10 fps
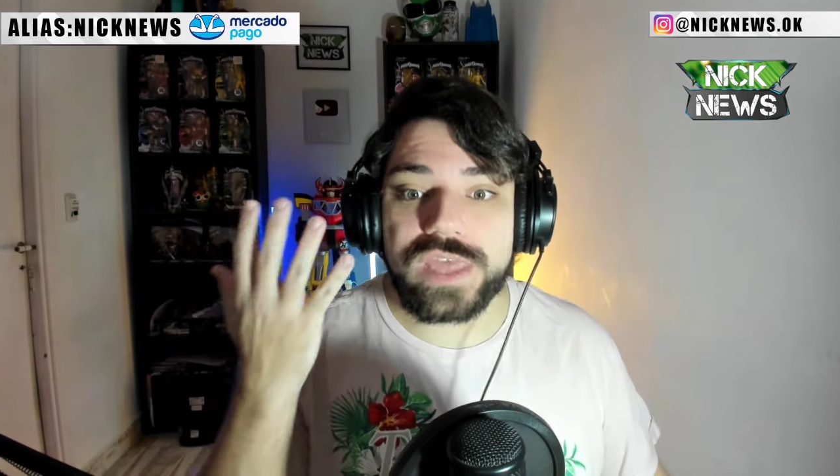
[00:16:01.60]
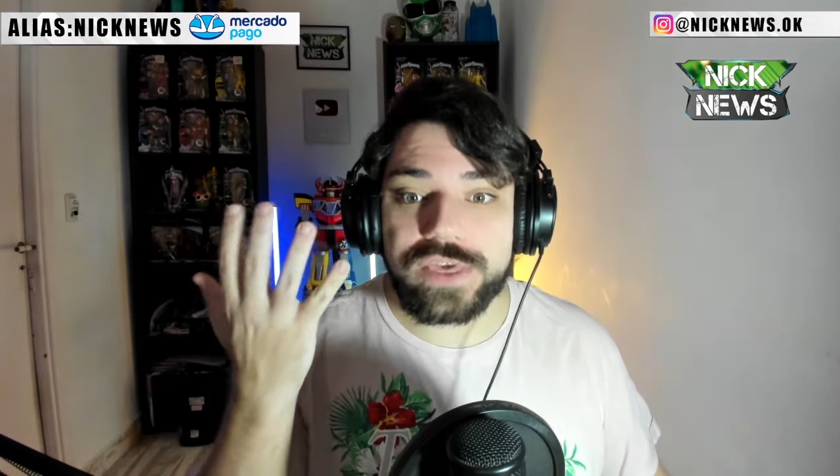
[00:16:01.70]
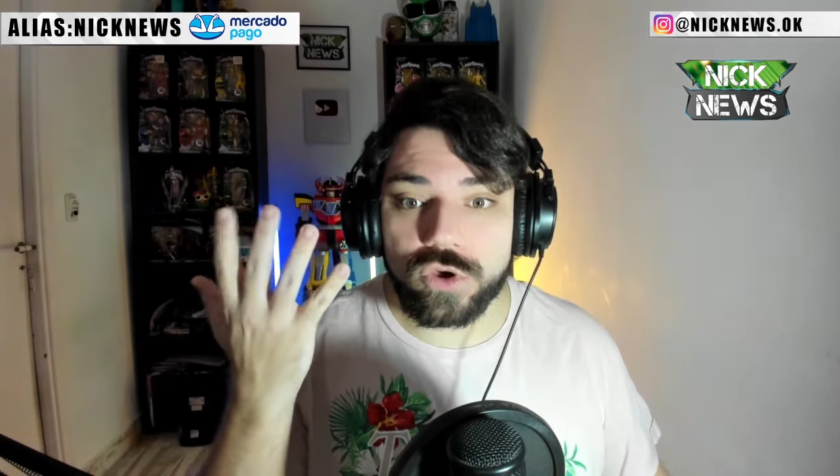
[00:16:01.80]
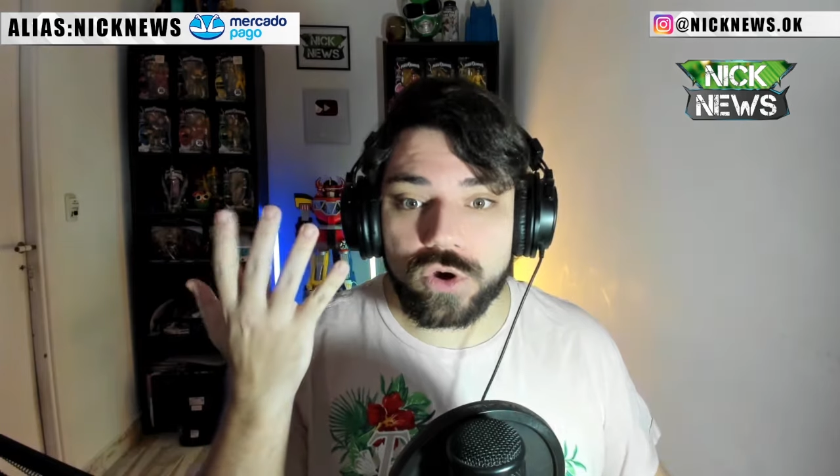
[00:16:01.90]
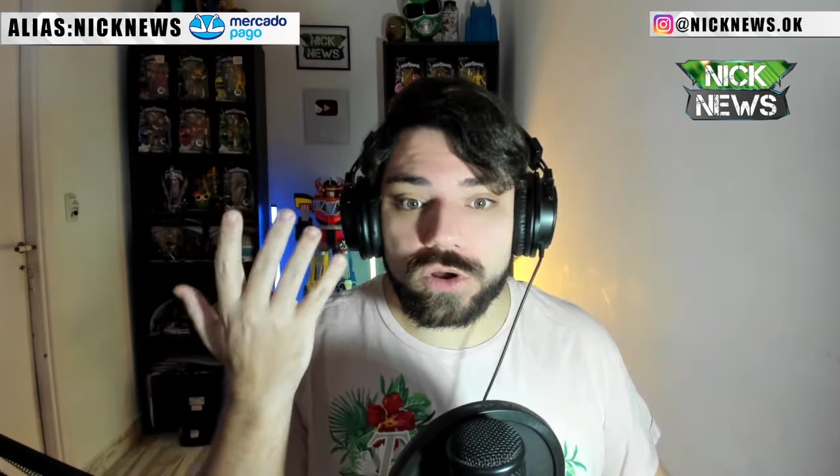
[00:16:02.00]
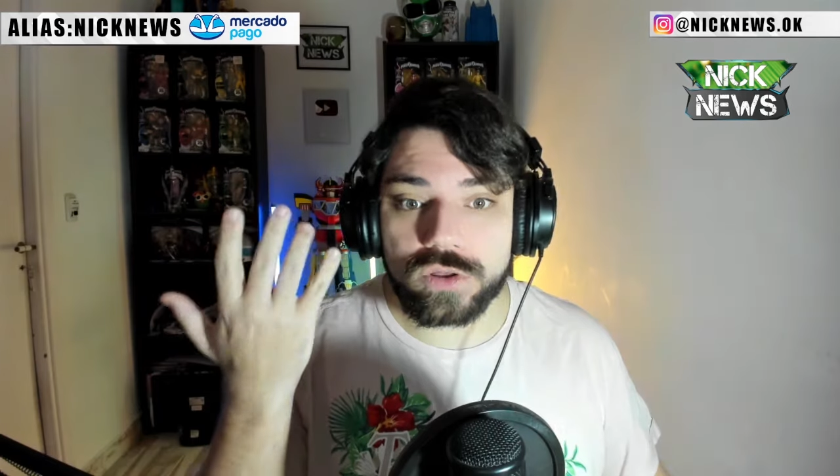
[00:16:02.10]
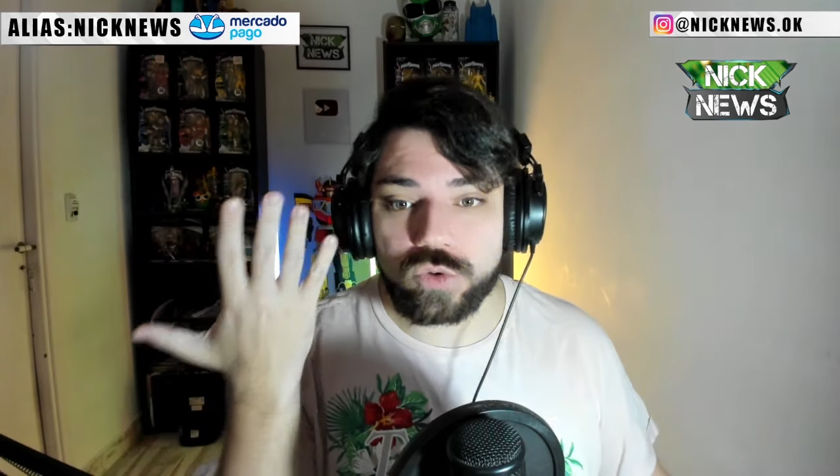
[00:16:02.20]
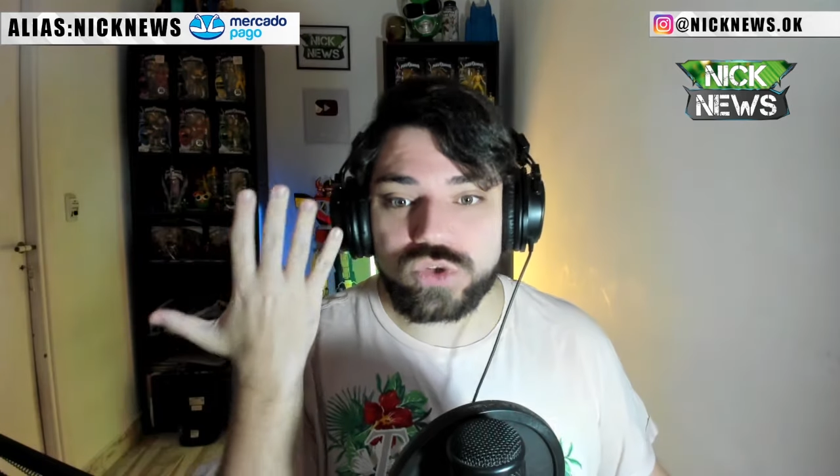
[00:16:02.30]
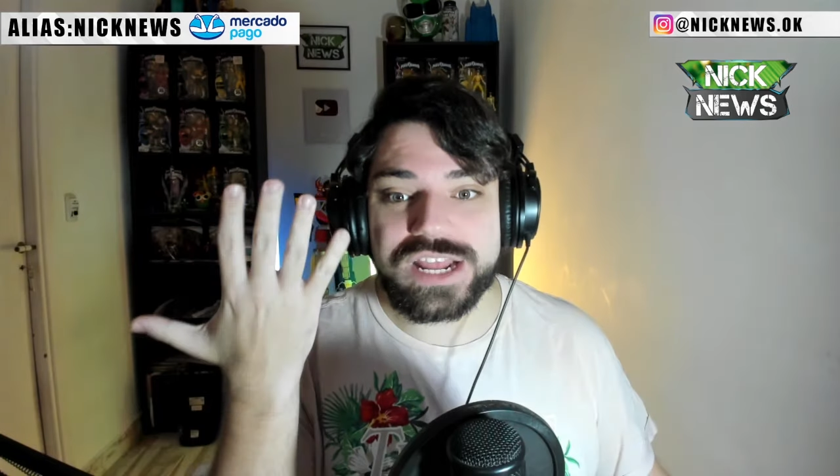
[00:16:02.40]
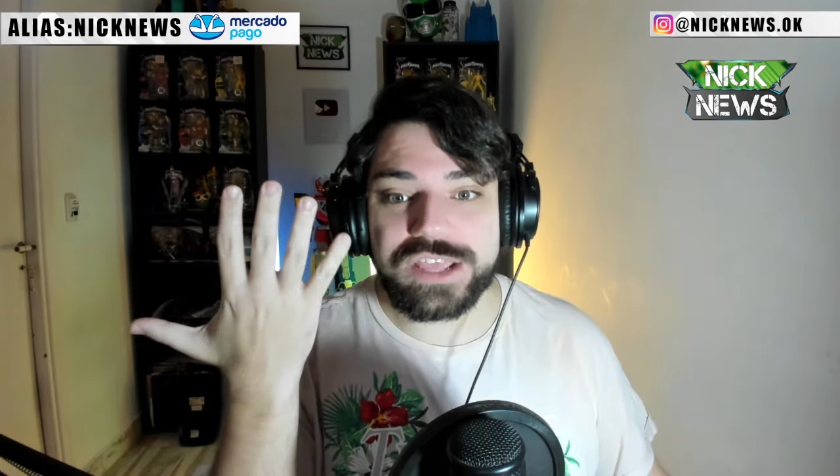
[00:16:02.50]
dedo
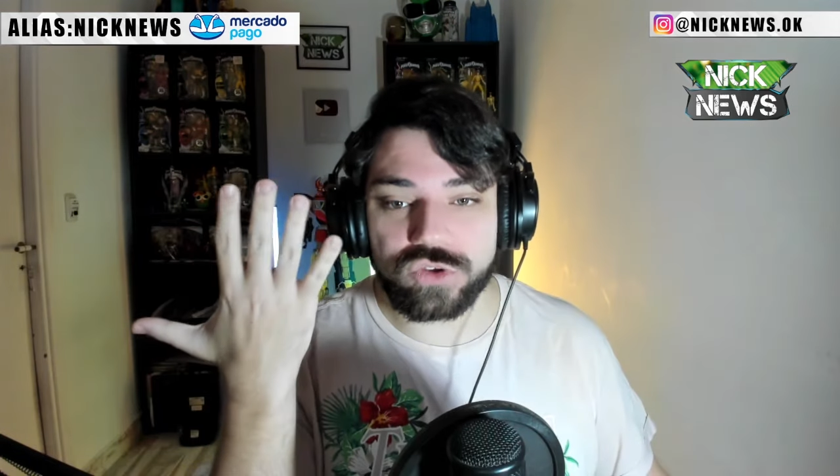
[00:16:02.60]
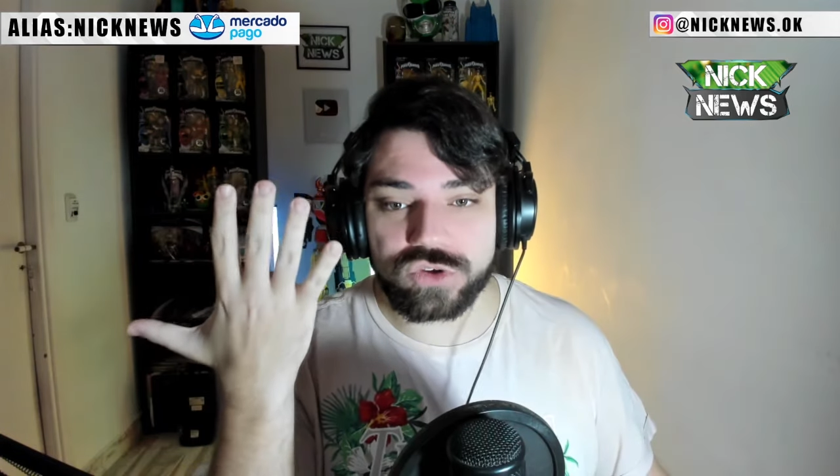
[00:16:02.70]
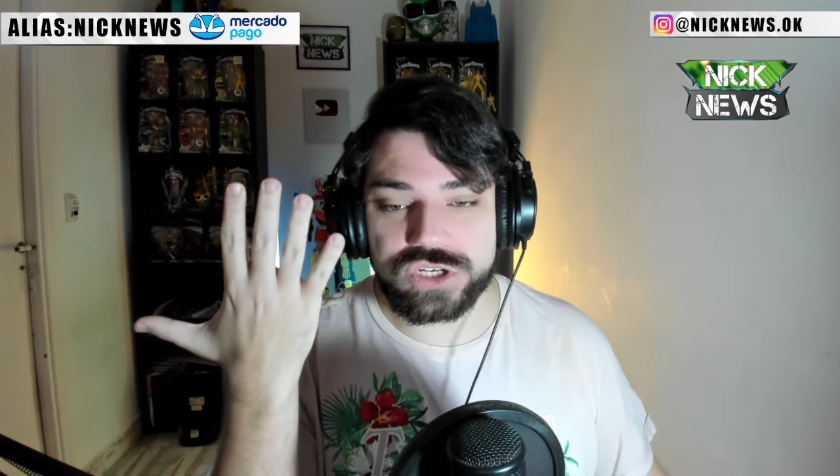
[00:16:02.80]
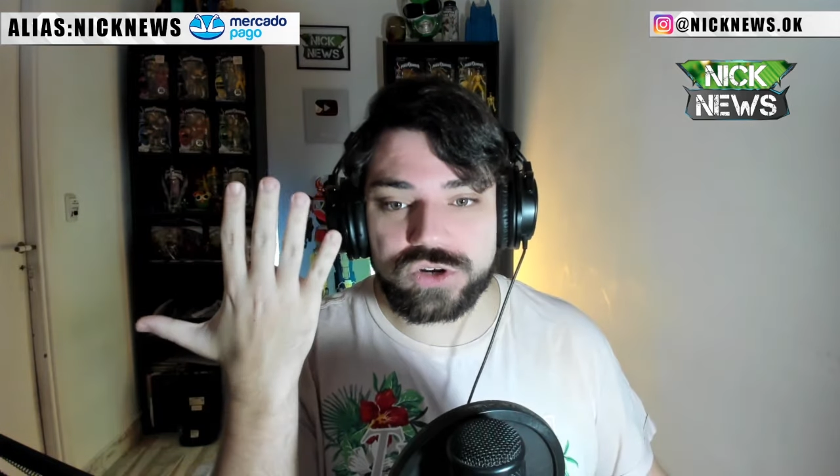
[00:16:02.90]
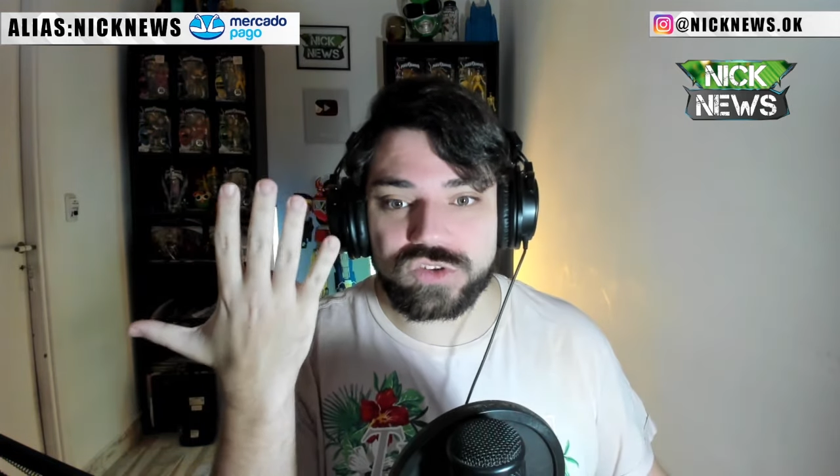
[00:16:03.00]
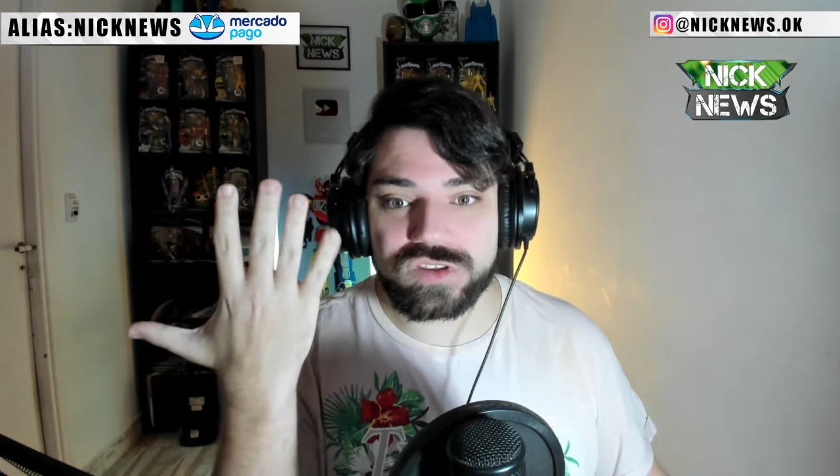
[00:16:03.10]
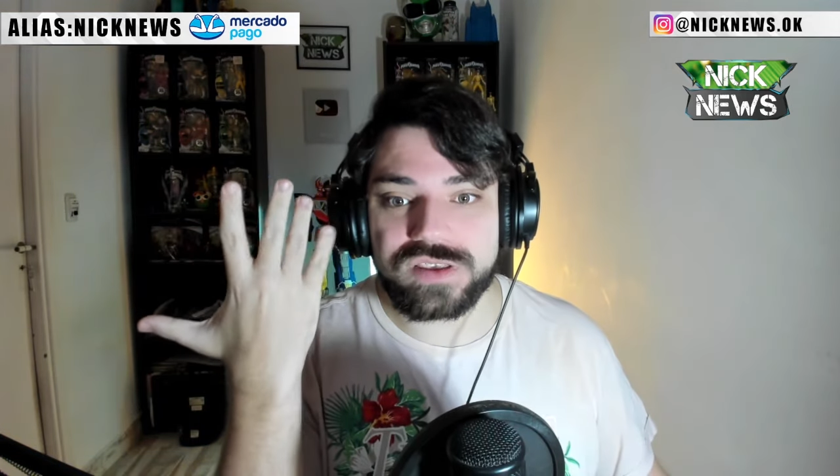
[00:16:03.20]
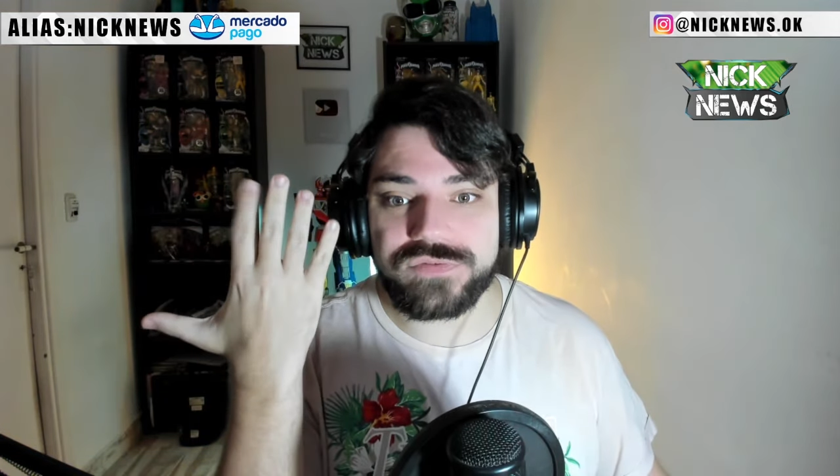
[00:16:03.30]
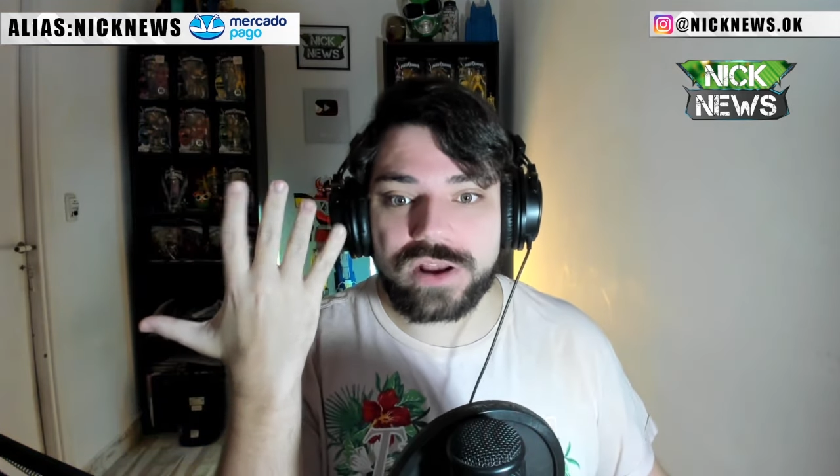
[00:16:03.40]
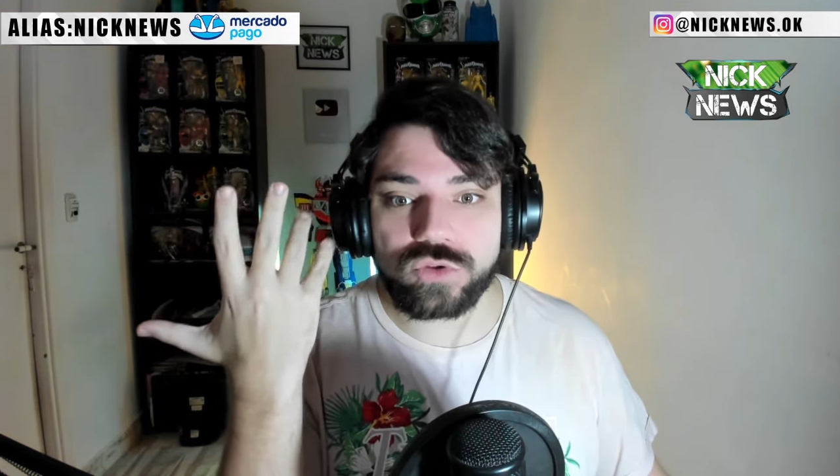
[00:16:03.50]
Escuchen esto, chicos. Se
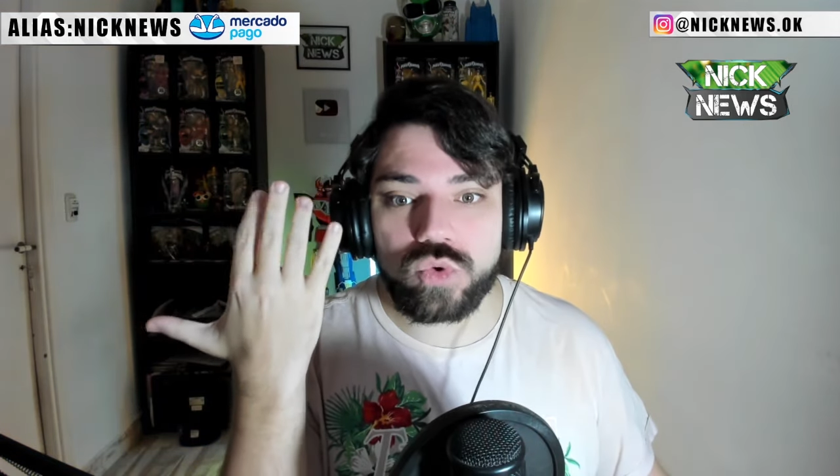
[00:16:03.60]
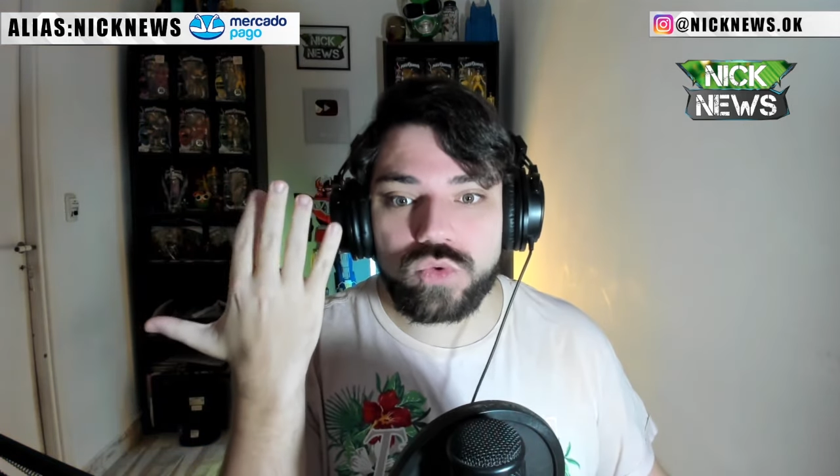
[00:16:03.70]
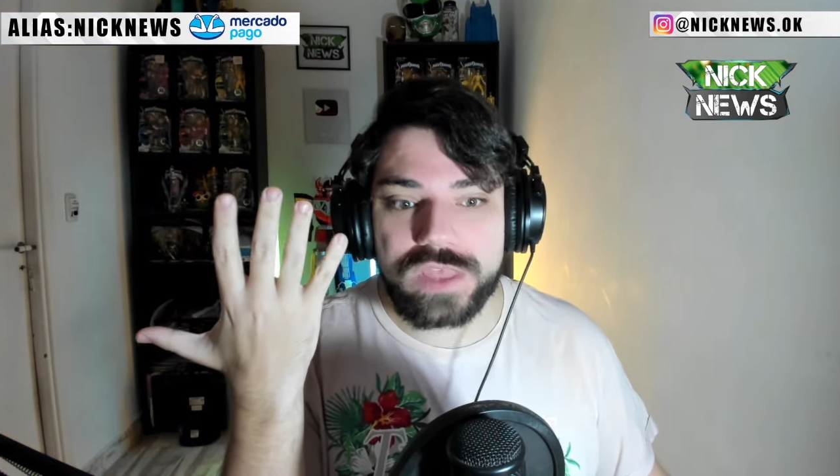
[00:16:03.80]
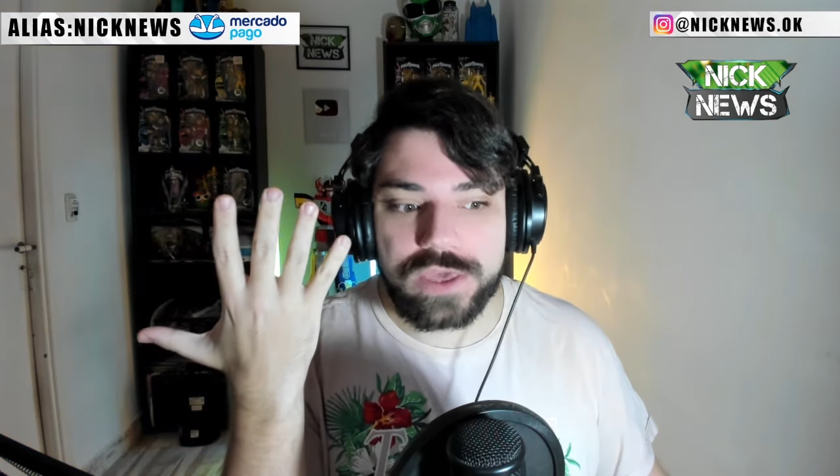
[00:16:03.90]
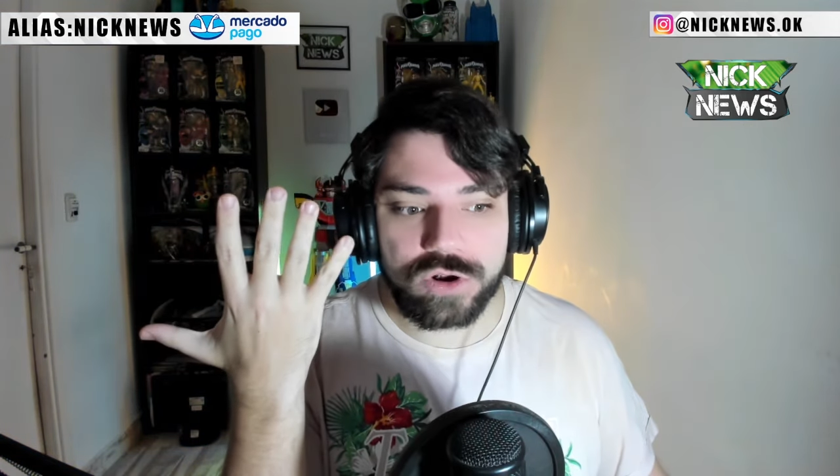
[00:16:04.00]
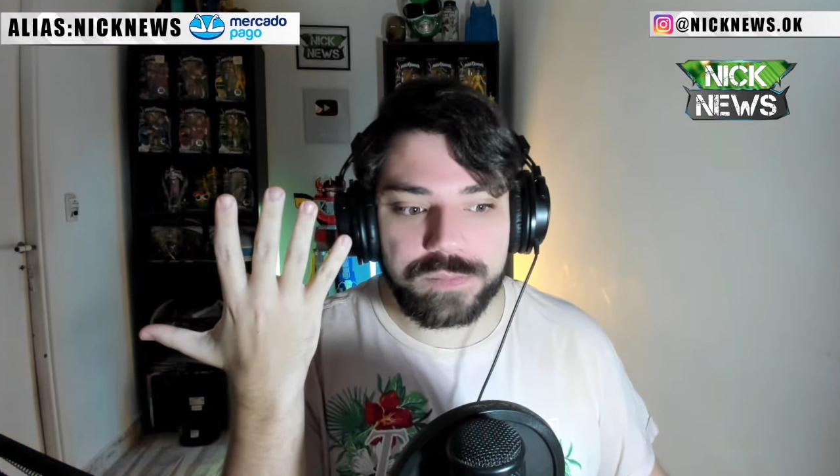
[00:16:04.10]
fracturó un dedo el